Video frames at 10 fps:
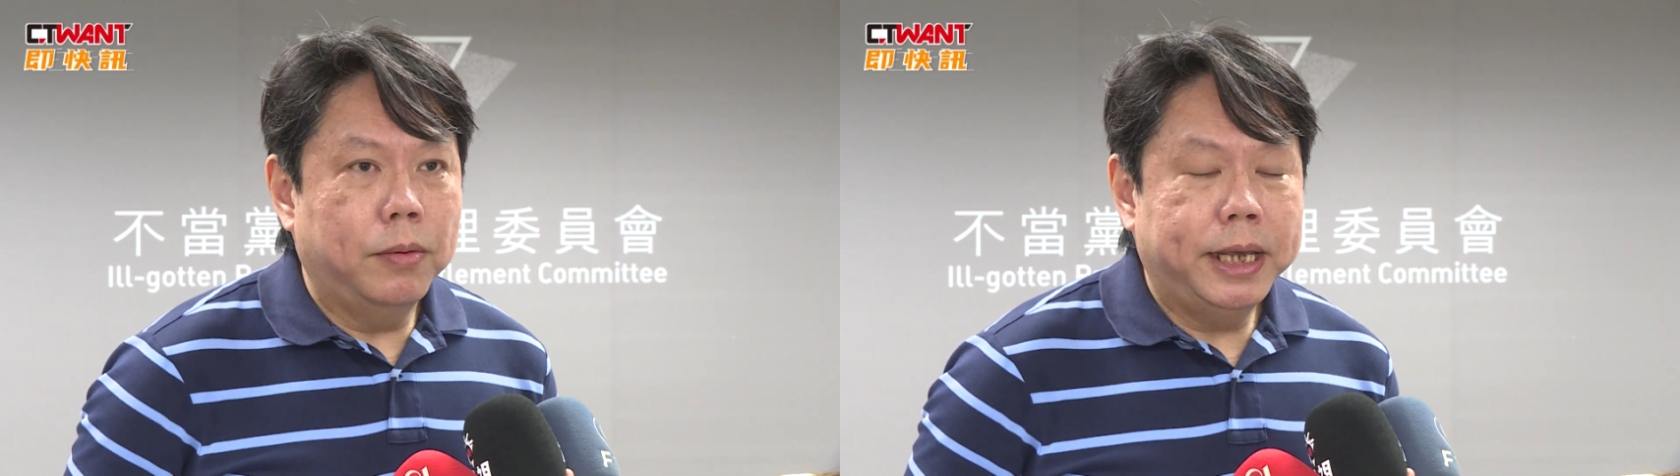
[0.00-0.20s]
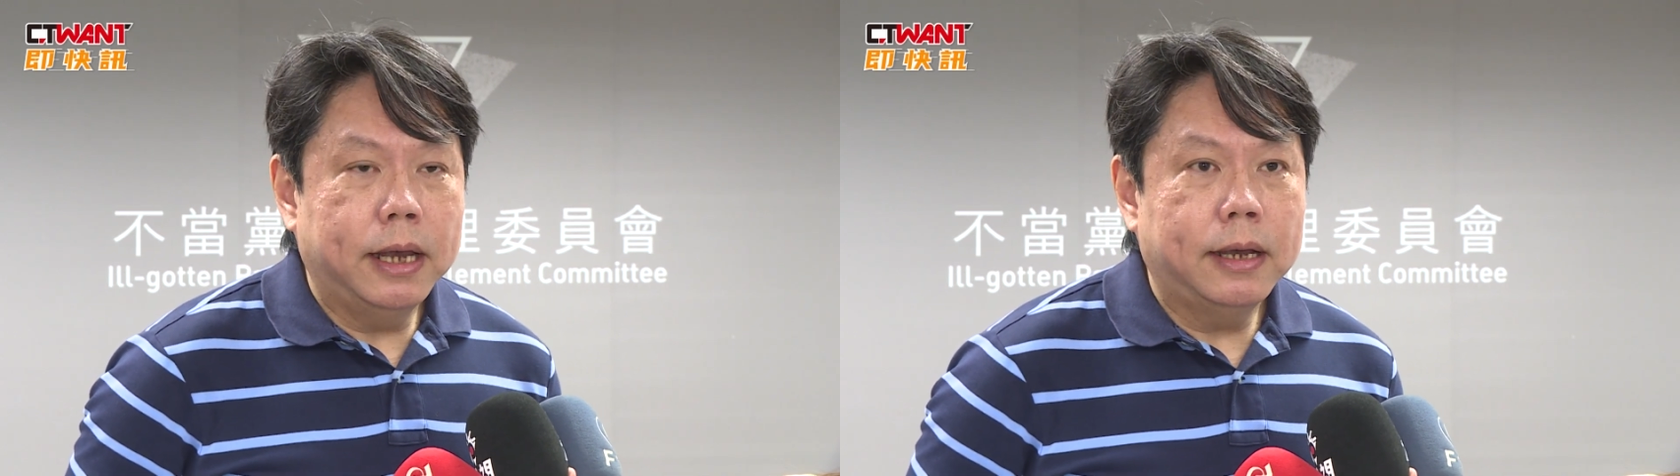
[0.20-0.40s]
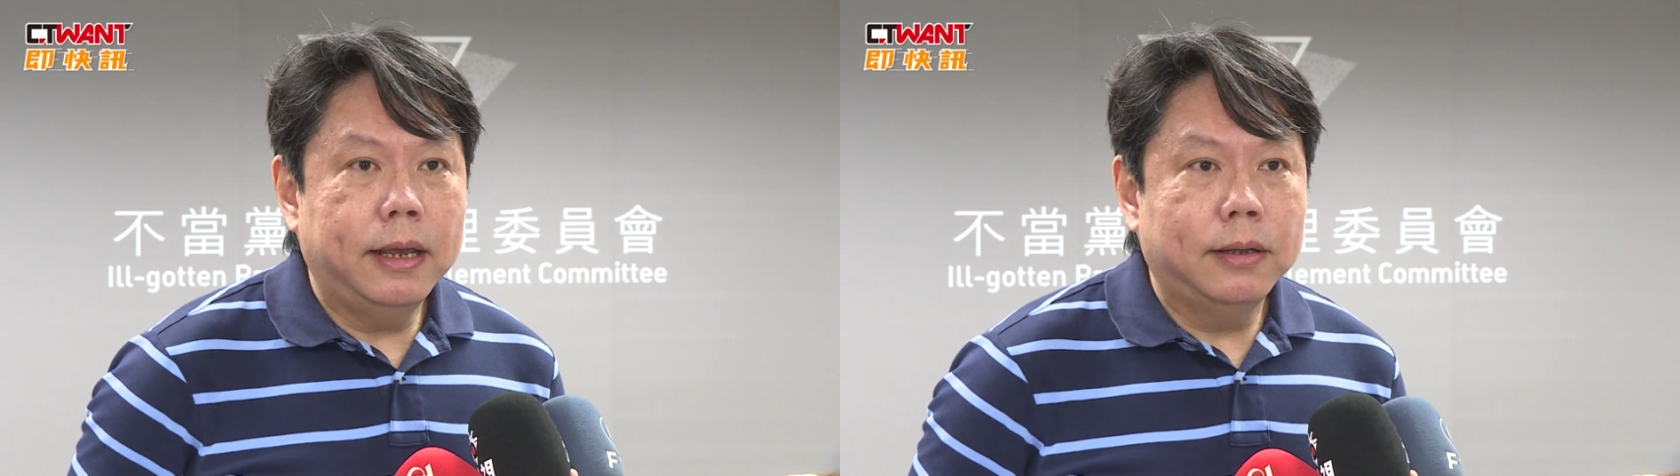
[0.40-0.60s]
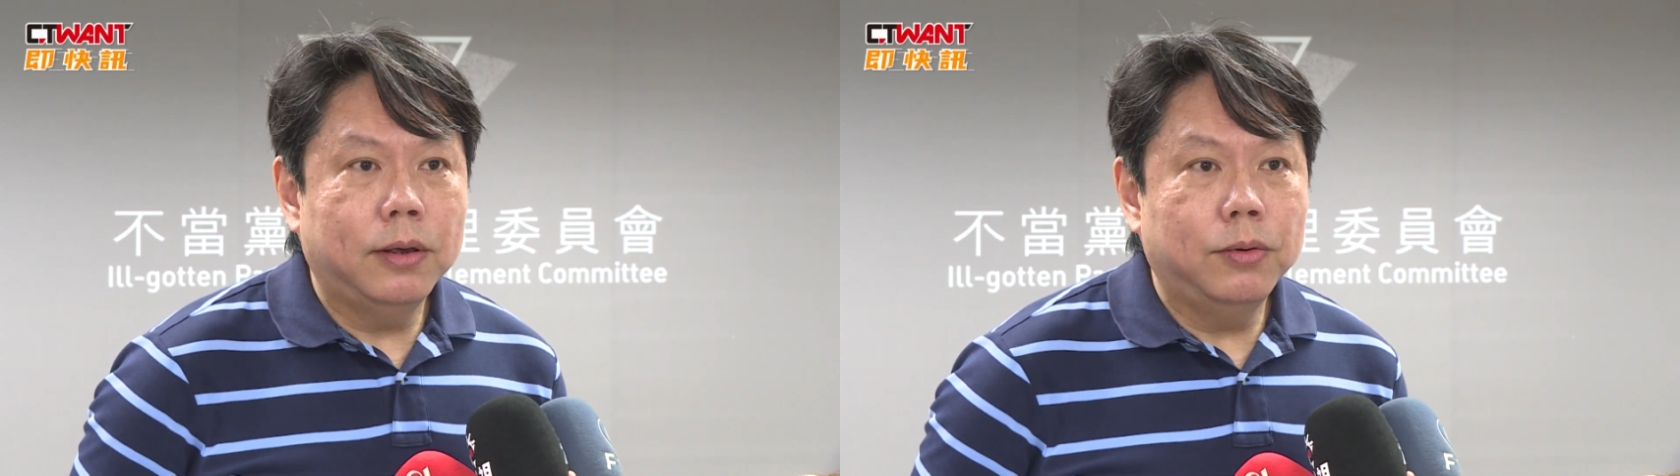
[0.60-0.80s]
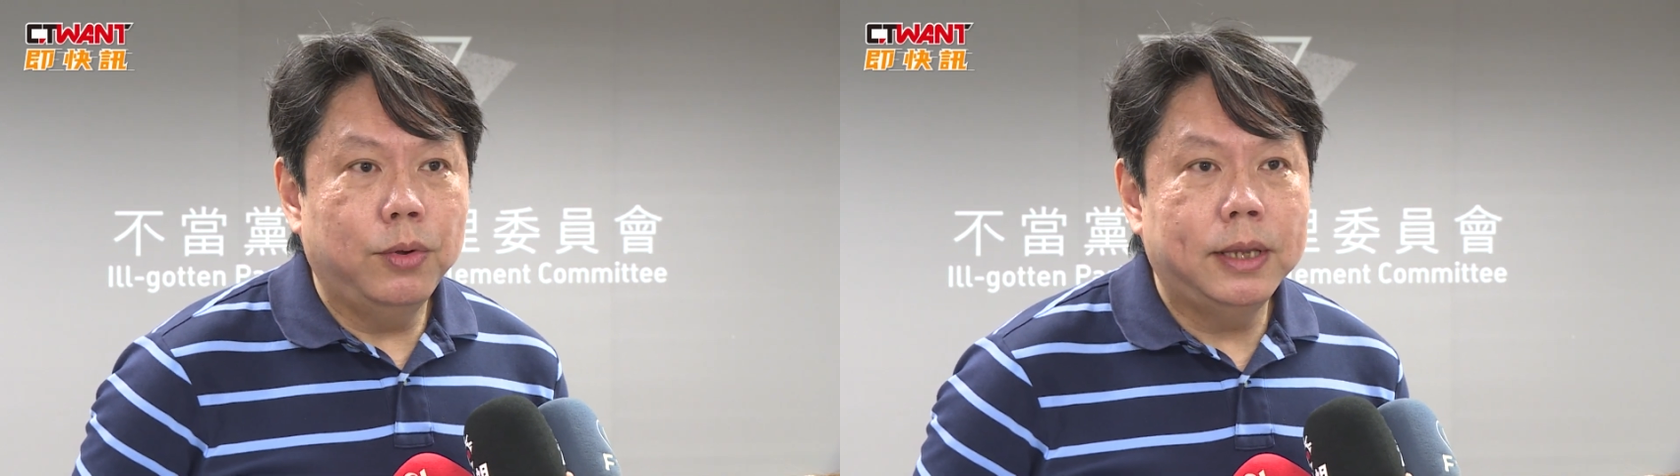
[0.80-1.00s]
我们也可以
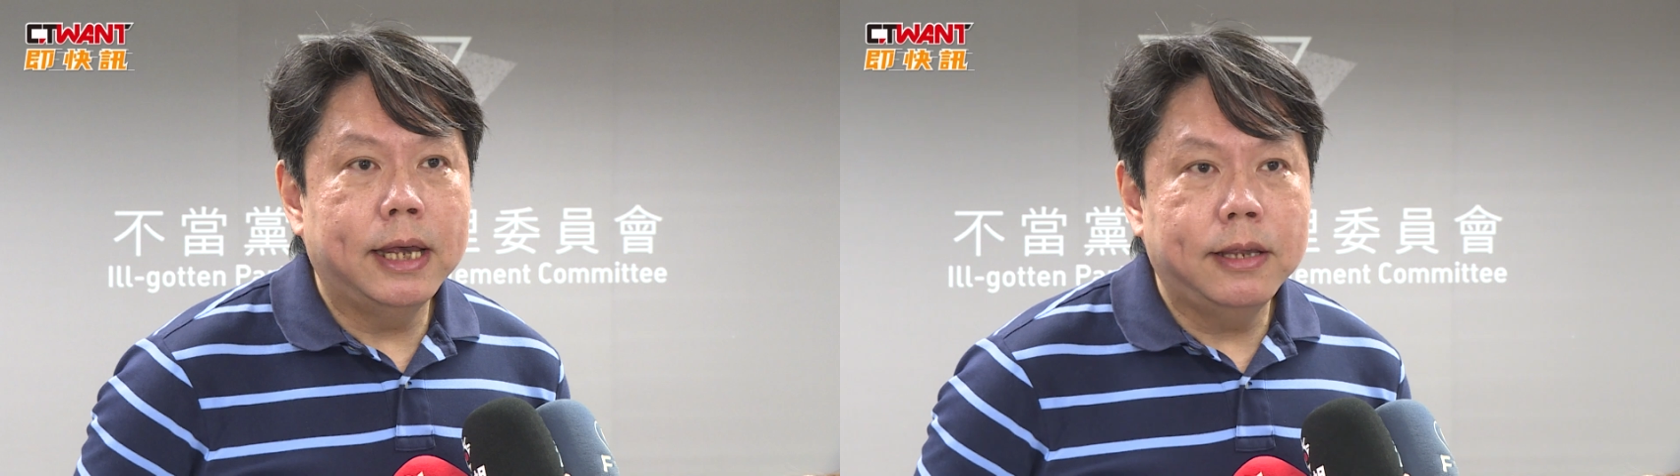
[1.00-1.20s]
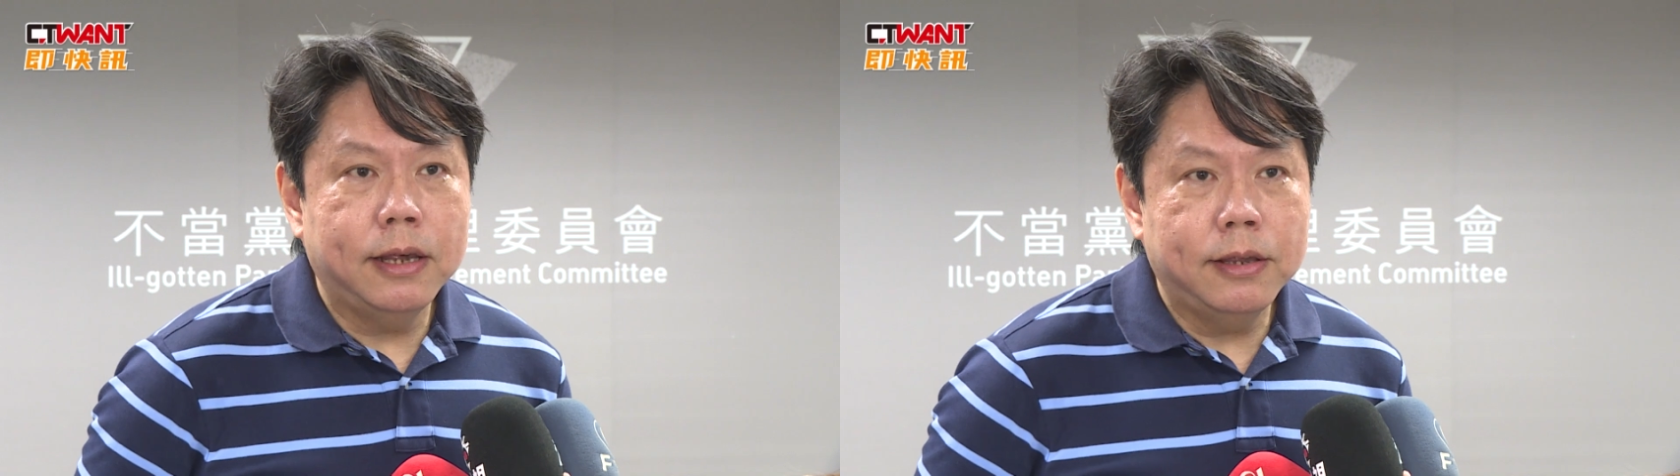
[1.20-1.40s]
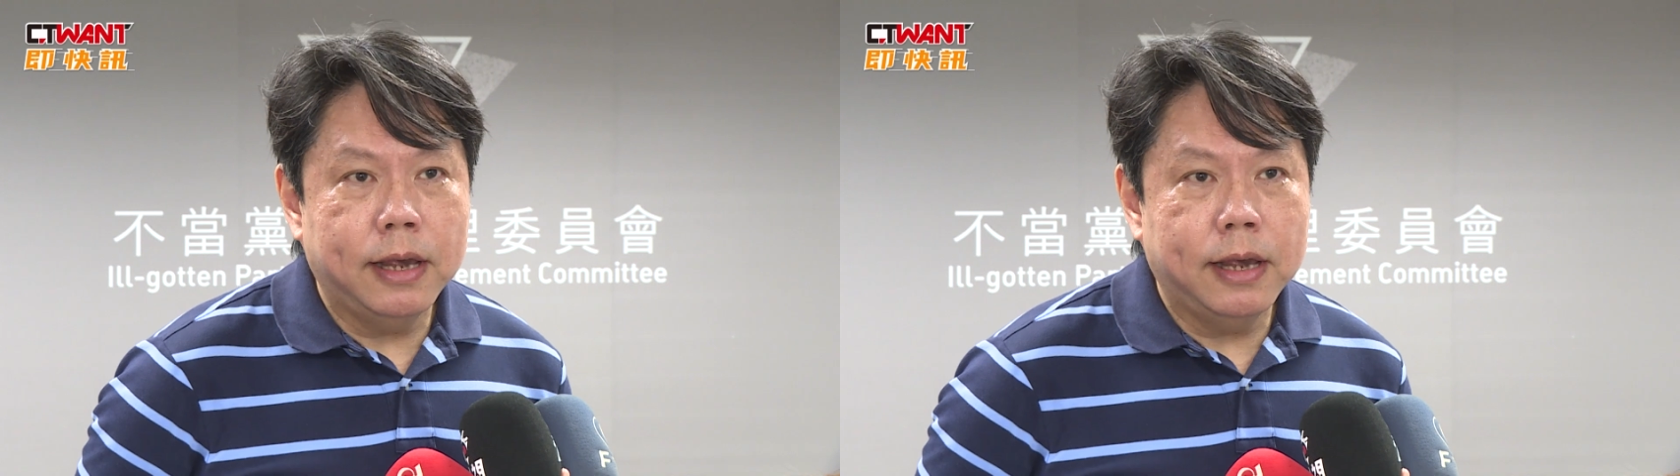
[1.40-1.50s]
从于建清